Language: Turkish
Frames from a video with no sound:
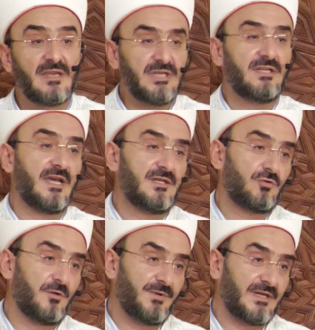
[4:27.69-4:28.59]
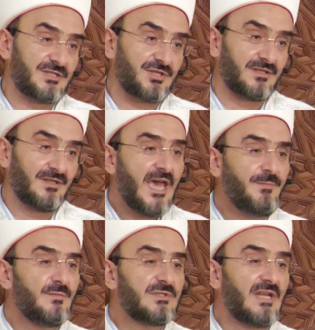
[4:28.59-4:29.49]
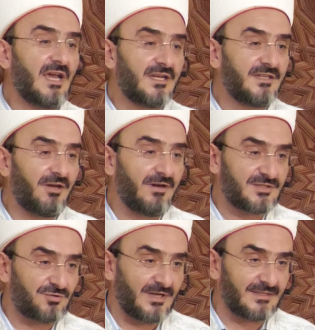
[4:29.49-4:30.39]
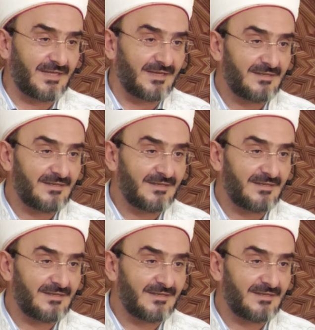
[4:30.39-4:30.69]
Bir karış toprak için. Hepimizin aklında var şu anda.